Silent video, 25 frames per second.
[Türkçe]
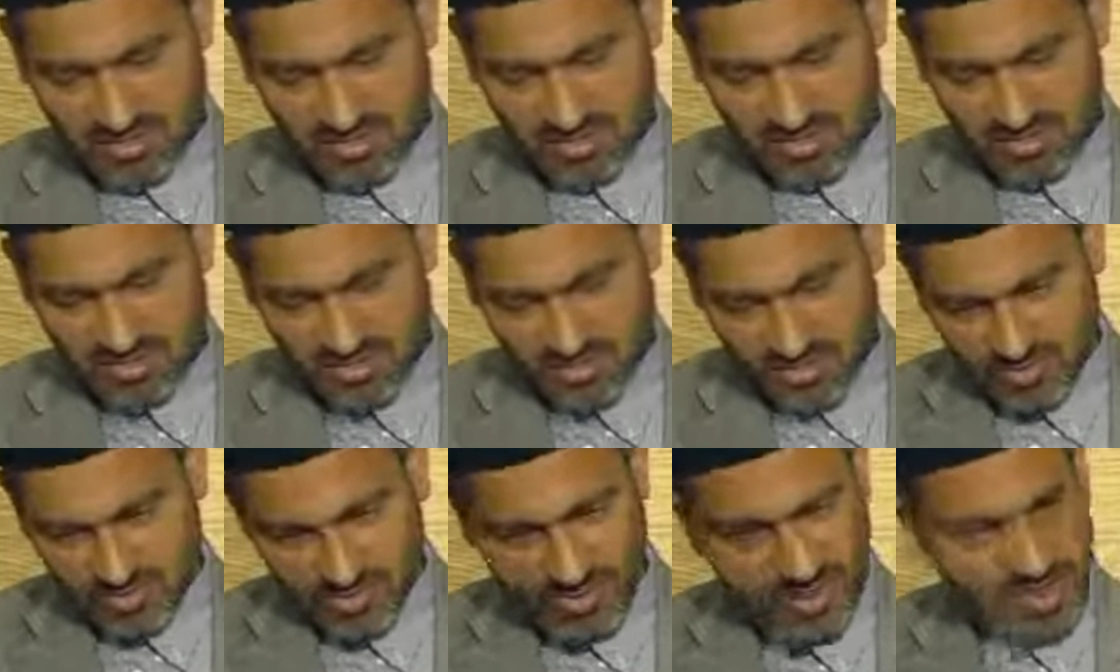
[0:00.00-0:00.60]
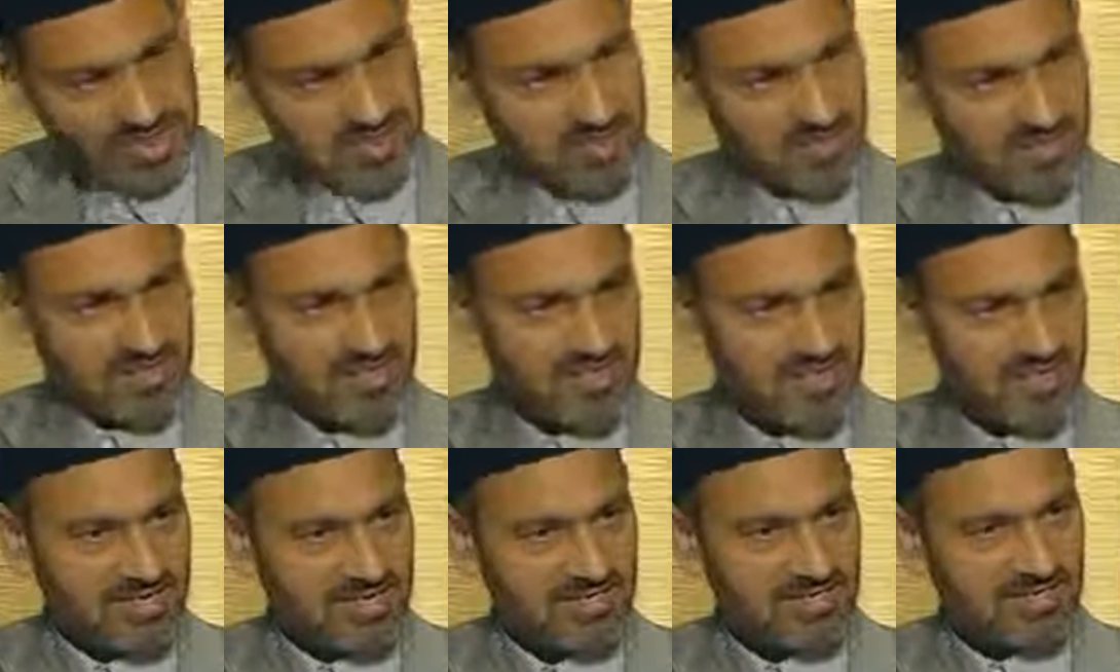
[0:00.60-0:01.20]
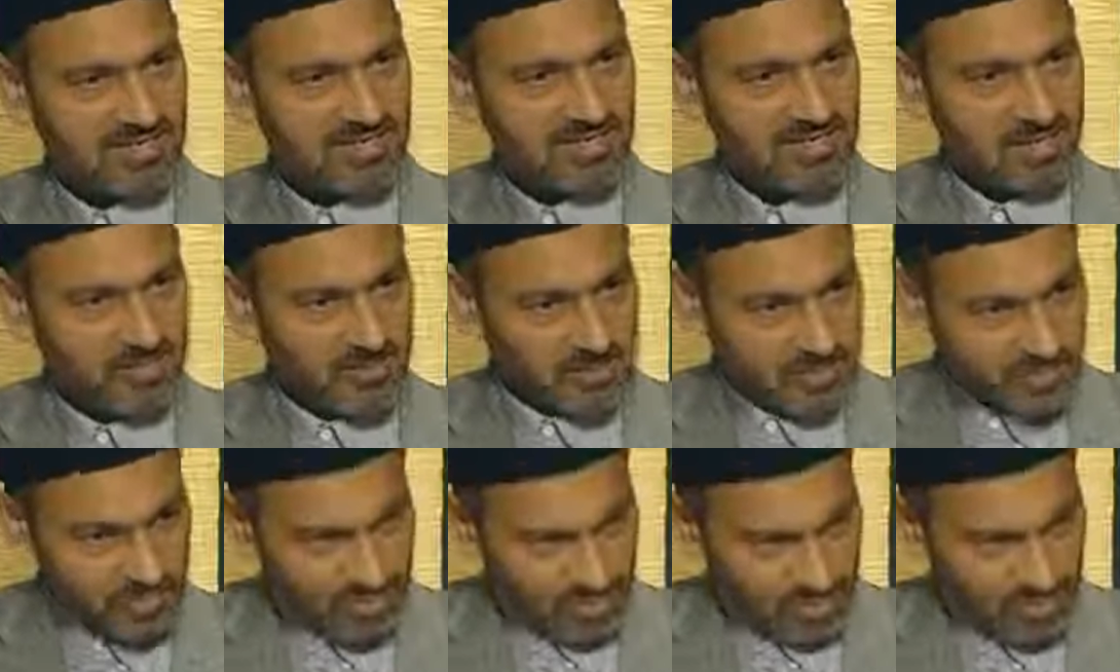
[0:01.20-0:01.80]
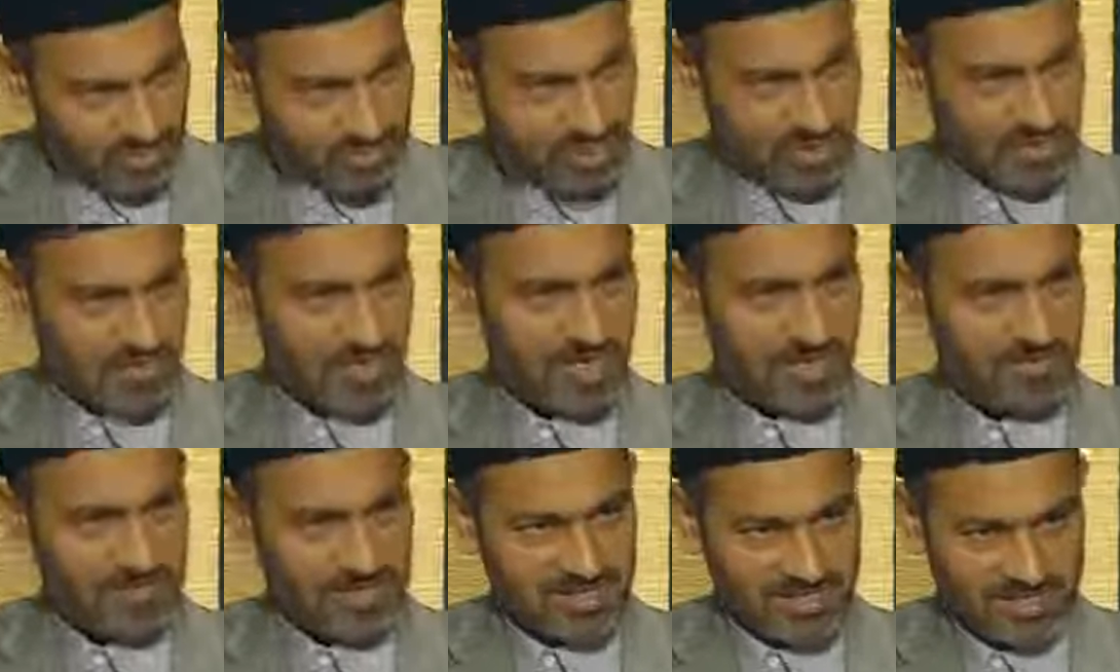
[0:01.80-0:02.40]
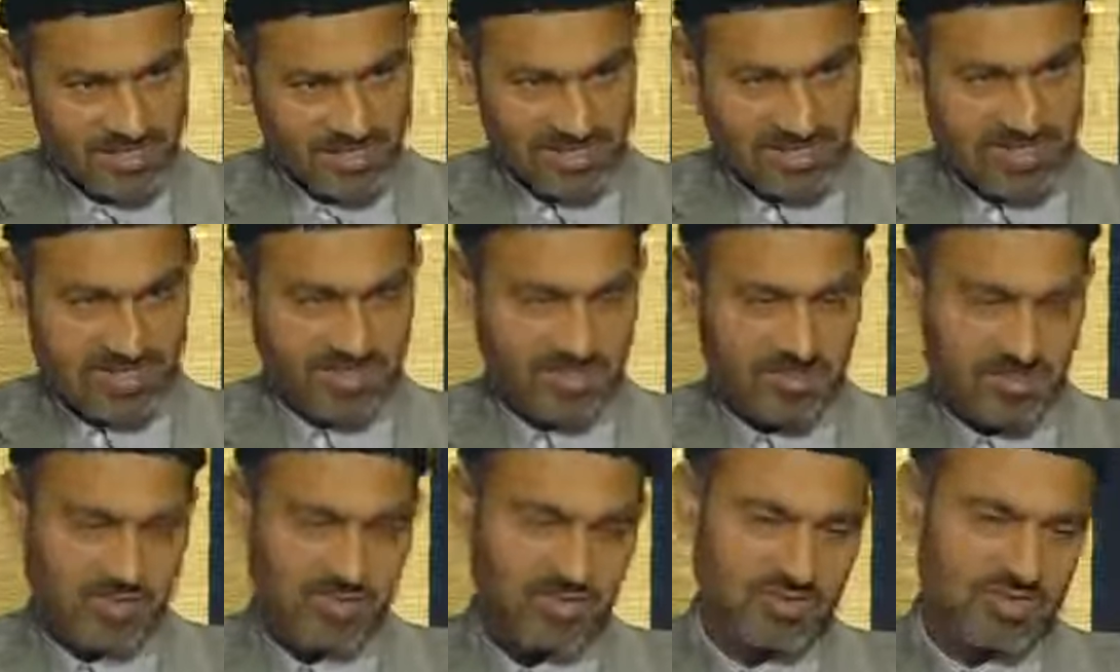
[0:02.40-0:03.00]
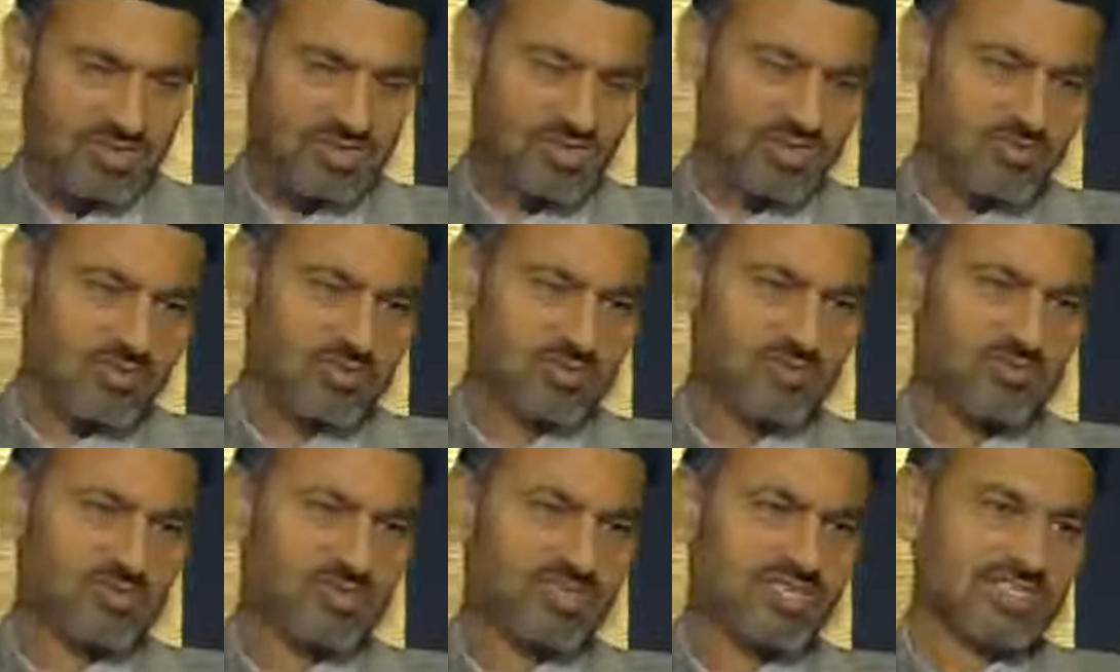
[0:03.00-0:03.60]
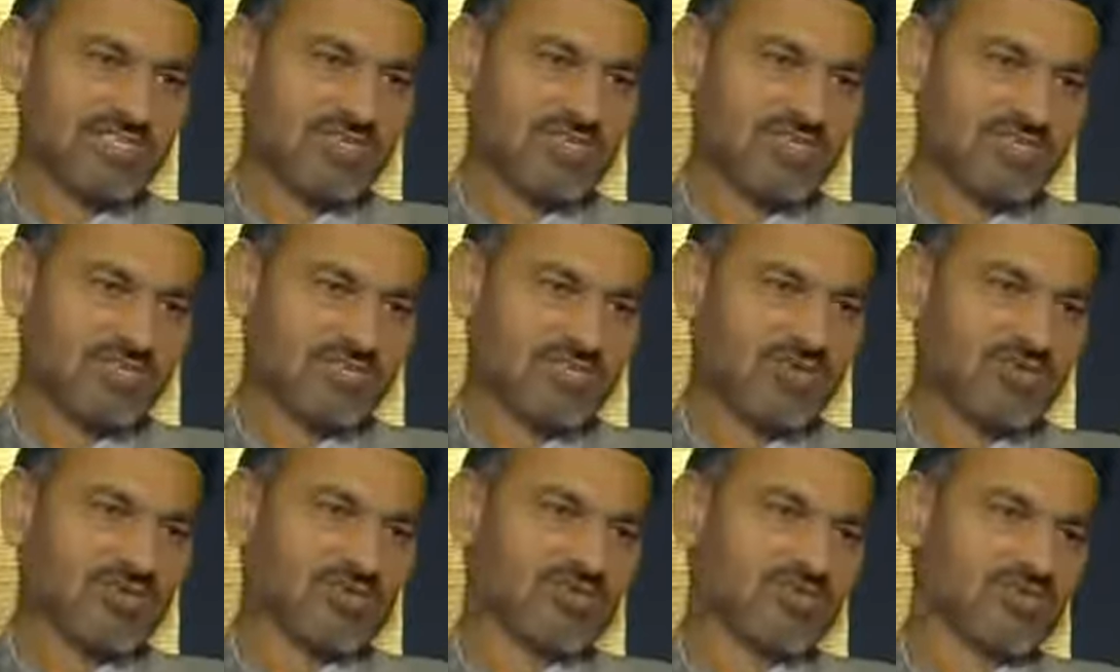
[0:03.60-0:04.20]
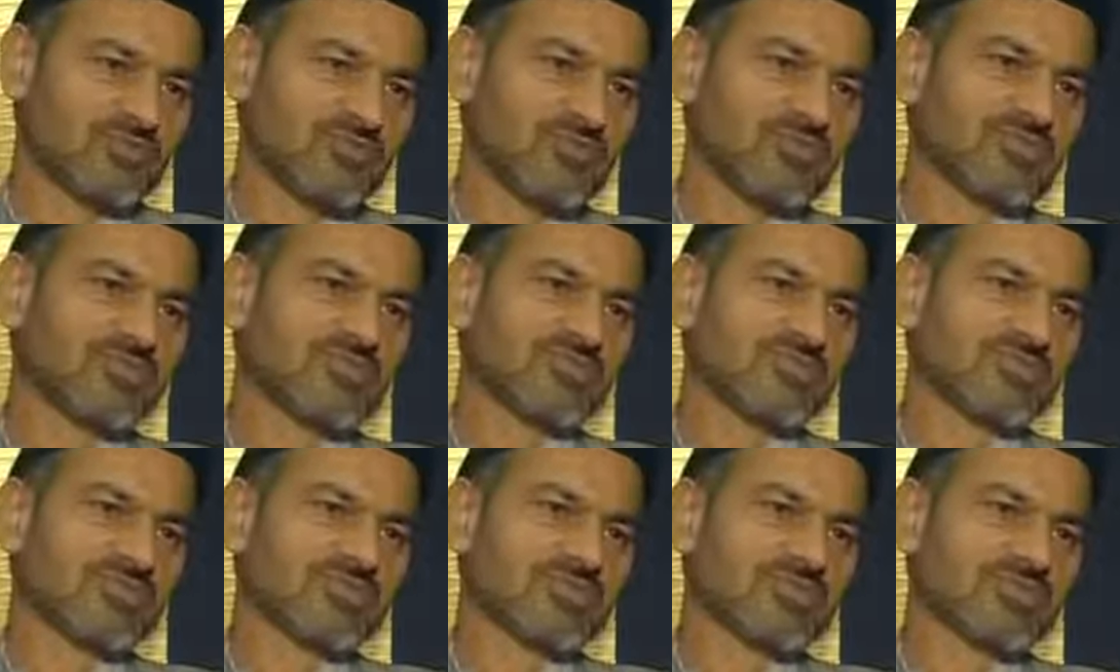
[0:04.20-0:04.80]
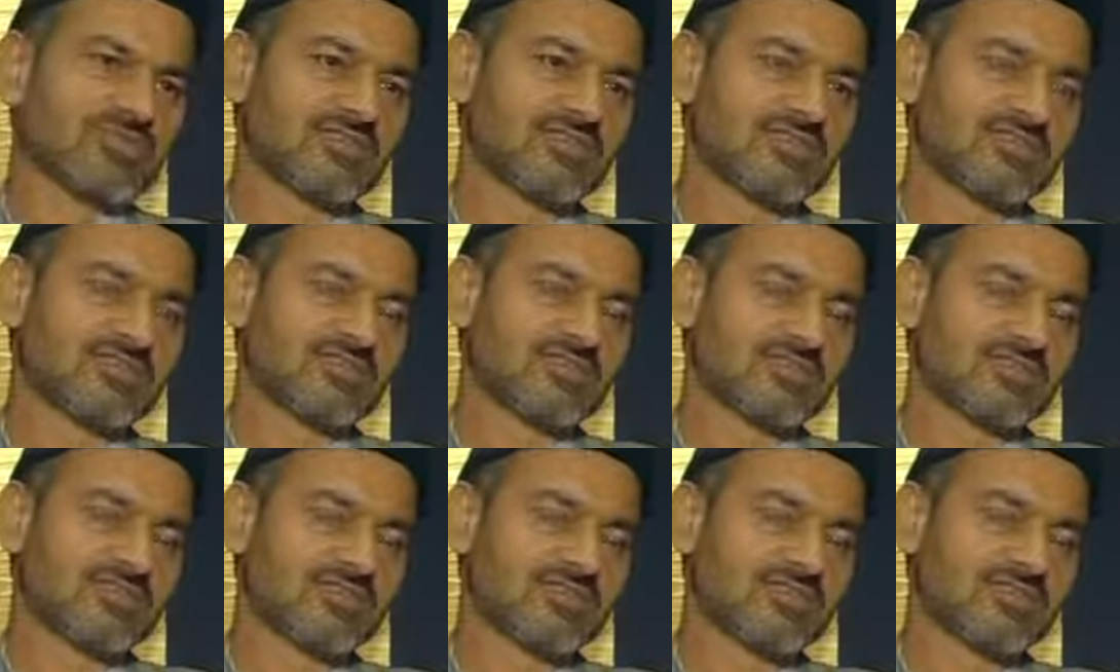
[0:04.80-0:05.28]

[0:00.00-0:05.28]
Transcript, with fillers: Yorgun argın gelirdi çabuk uyuklamaya başlardı ama o gece bütün gece bizimle oturdu. Maşallah.